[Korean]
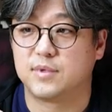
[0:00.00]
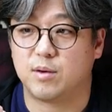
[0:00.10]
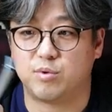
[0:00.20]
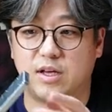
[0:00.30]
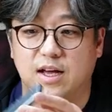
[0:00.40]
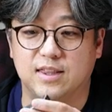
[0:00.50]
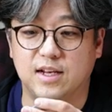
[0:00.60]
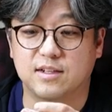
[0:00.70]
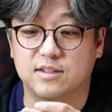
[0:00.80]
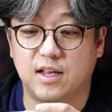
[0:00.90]
생각보다
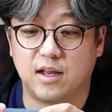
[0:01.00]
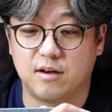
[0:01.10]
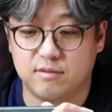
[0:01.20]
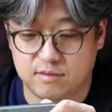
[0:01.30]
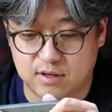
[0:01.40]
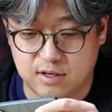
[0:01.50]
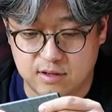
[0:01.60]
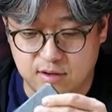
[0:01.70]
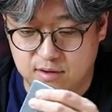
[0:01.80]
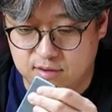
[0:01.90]
간단히 끝나네요.
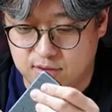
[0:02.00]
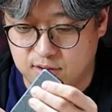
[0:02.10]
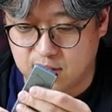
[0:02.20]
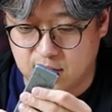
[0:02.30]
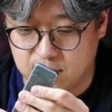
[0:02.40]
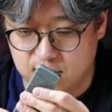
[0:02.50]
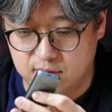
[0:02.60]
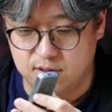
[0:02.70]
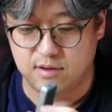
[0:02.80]
그래서 얘를